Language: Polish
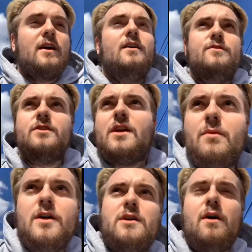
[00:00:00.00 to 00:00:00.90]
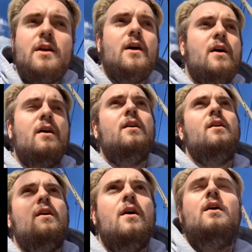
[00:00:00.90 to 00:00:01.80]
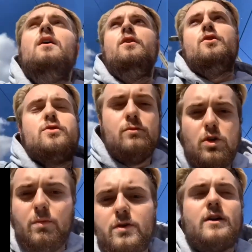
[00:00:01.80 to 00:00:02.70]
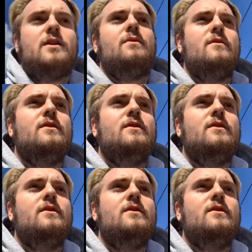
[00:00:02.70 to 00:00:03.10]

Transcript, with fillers: wszystkie moje działania niosą dobro tak naprawdę